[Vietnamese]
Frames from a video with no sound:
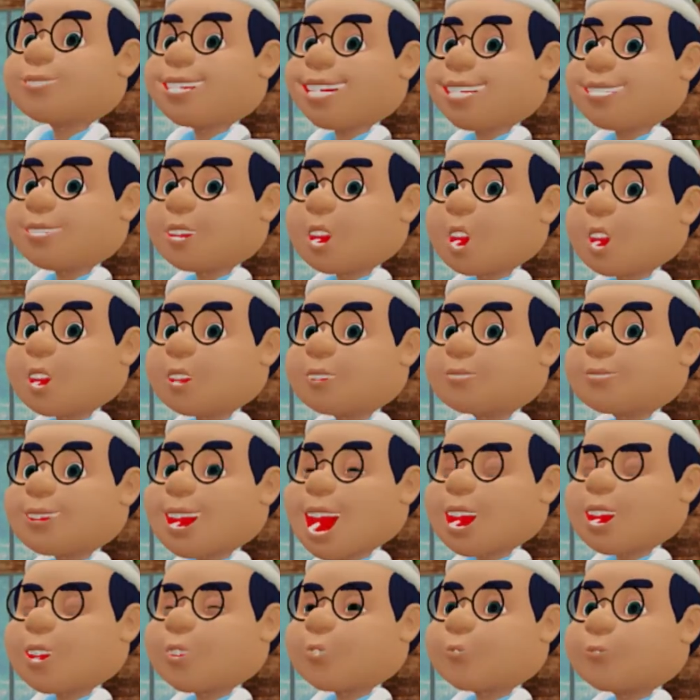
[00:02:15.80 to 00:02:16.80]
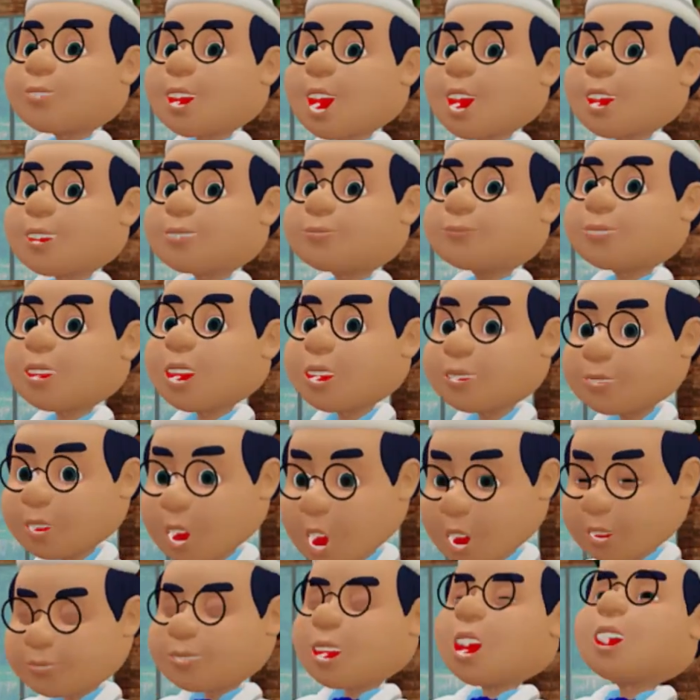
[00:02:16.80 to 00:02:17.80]
trị cho rất nhiều bệnh như là sỏi
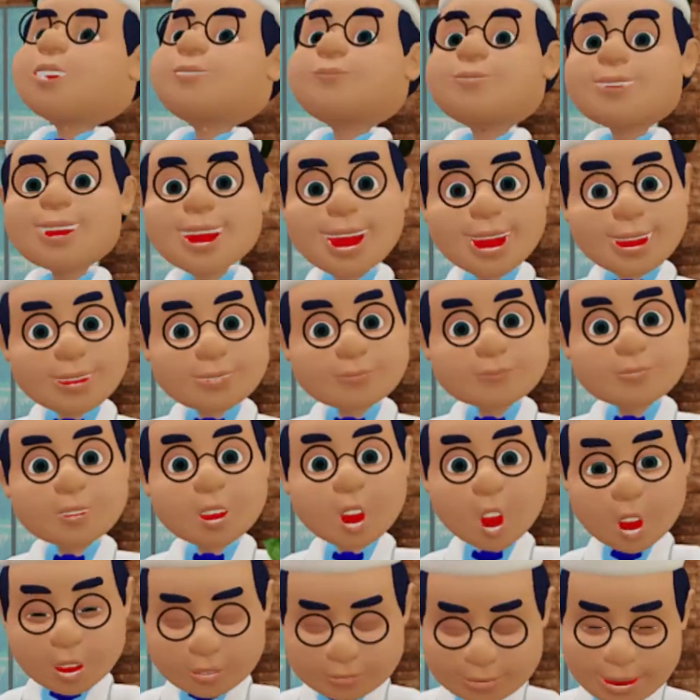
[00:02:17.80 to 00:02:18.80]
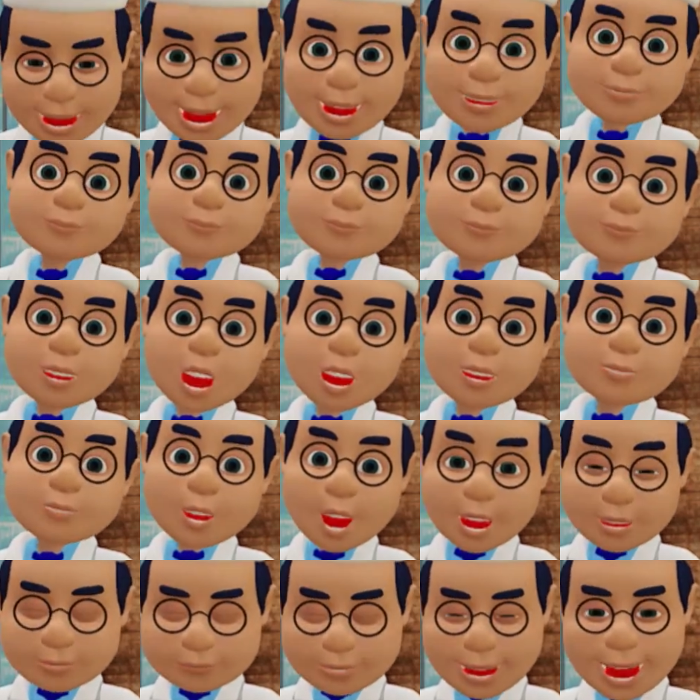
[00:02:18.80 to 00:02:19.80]
thận nè, bỏng nè, ngăn
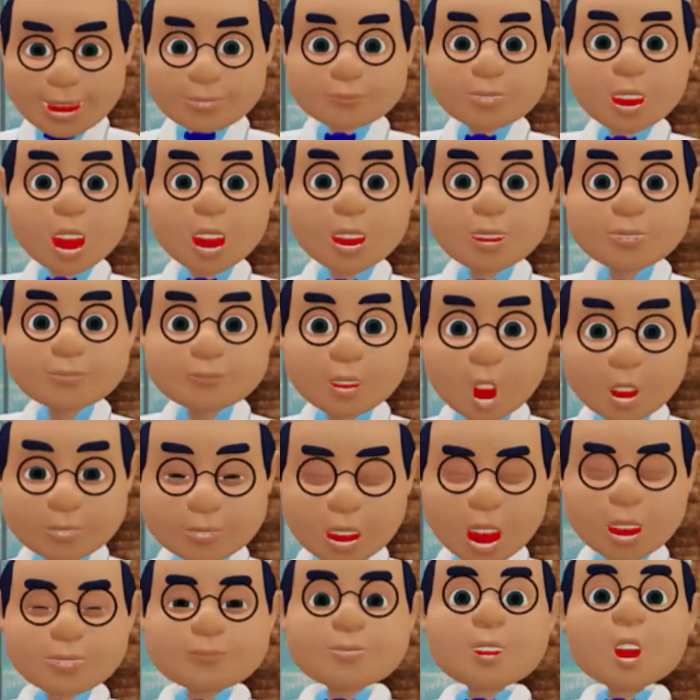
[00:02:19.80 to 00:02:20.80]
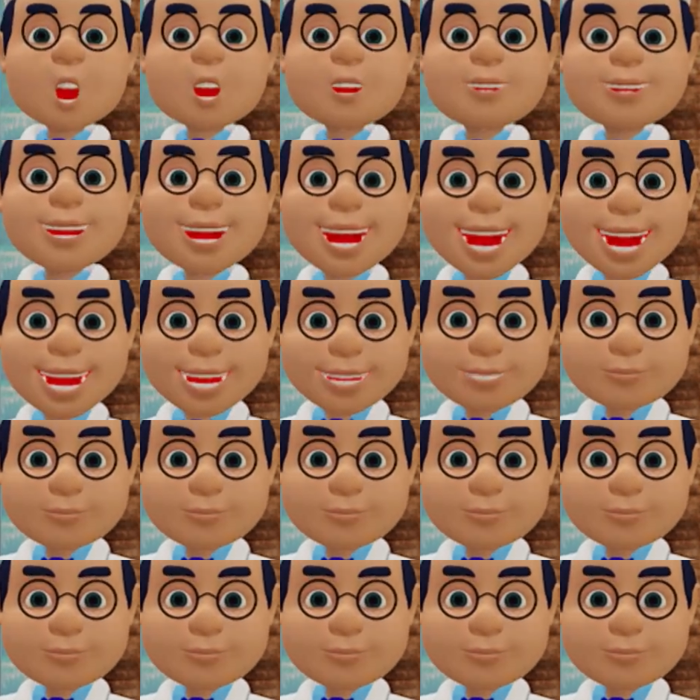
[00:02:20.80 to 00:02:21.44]
ngừa bệnh dạ dày đó nha mọi người.